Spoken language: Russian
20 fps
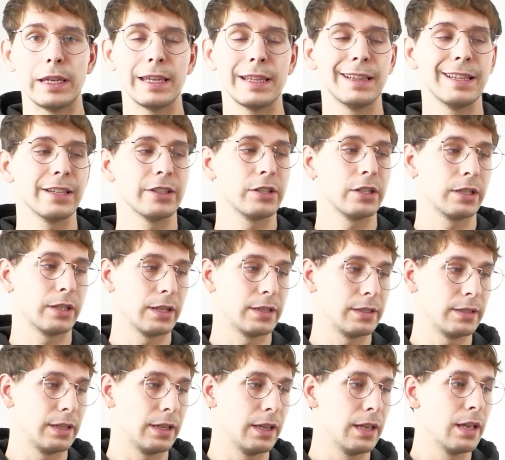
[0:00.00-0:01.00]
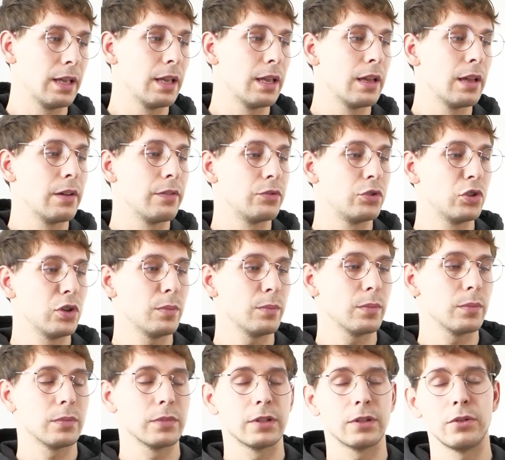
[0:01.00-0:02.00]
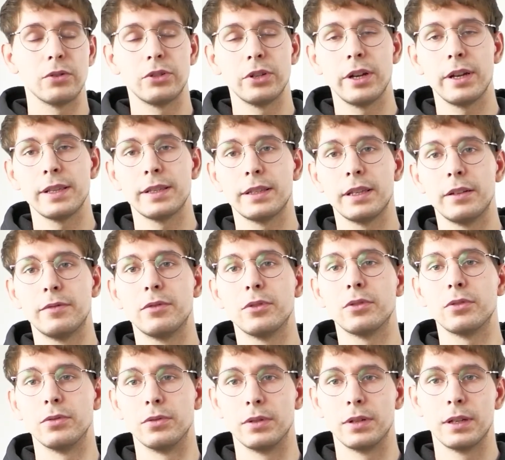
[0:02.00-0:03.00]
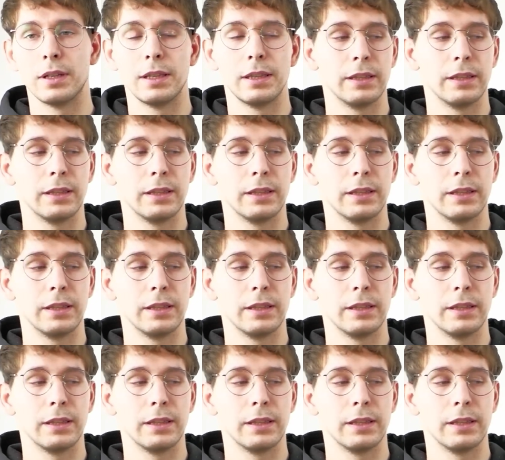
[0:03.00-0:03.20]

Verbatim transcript: для жидкостей – в чем заключается его суть?